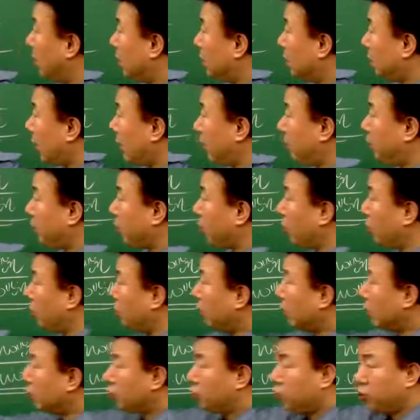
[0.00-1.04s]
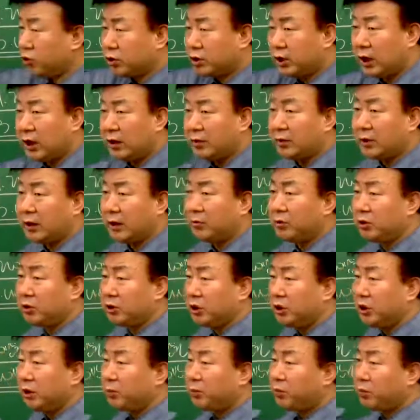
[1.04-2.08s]
3%고 두 사람이 사면
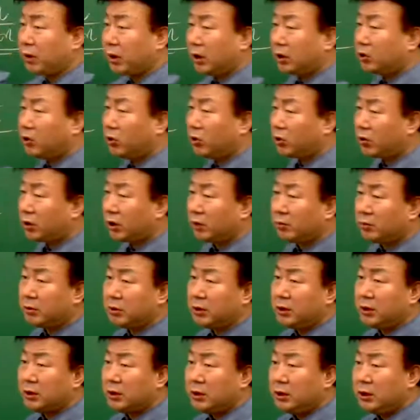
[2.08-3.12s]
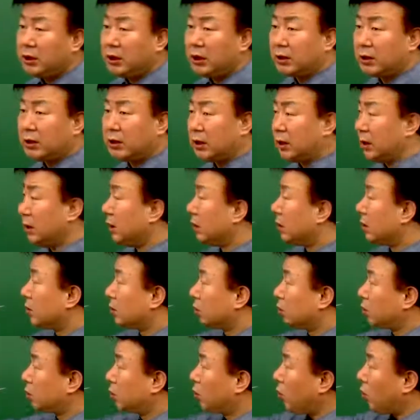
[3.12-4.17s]
1%가 적용되면 이게
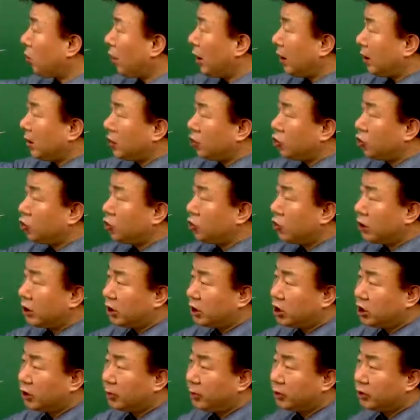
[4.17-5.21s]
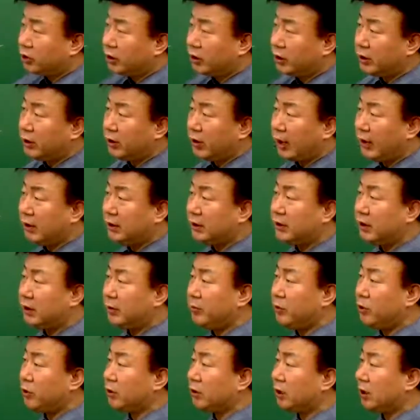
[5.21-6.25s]
똑같은 주택 10억짜리인데 한
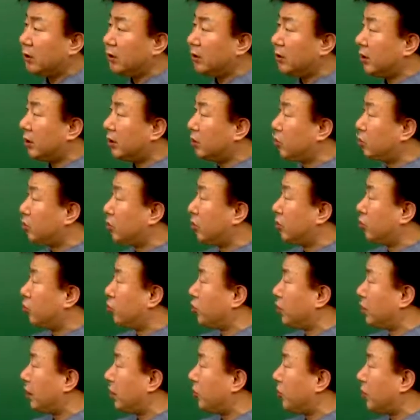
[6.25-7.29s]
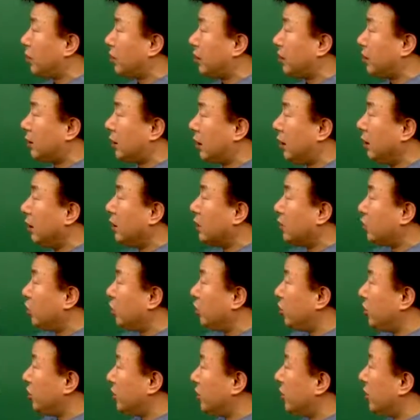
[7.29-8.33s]
사람 면허 살 때와 주, 두 사람 면허 살때
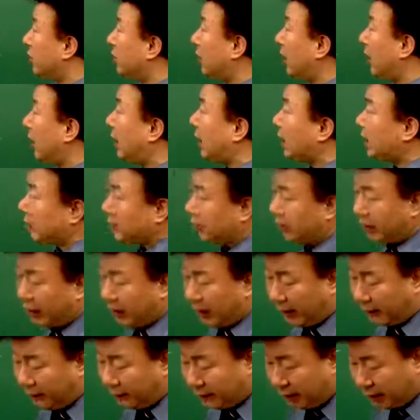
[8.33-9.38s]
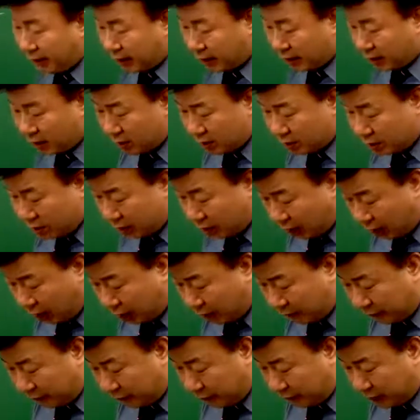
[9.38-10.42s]
취득 세율이 달라지면 돼야 안 돼?
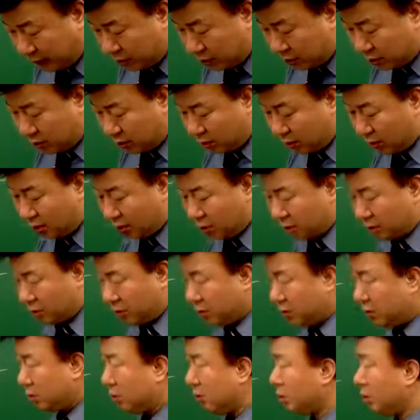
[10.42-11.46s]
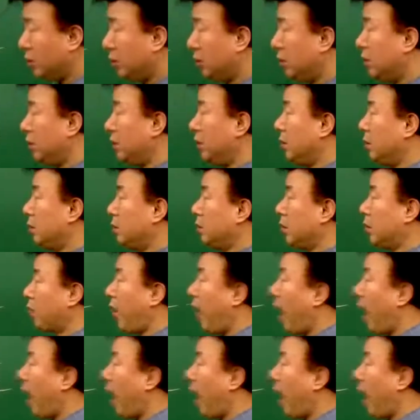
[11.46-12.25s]
안 되죠. 그래서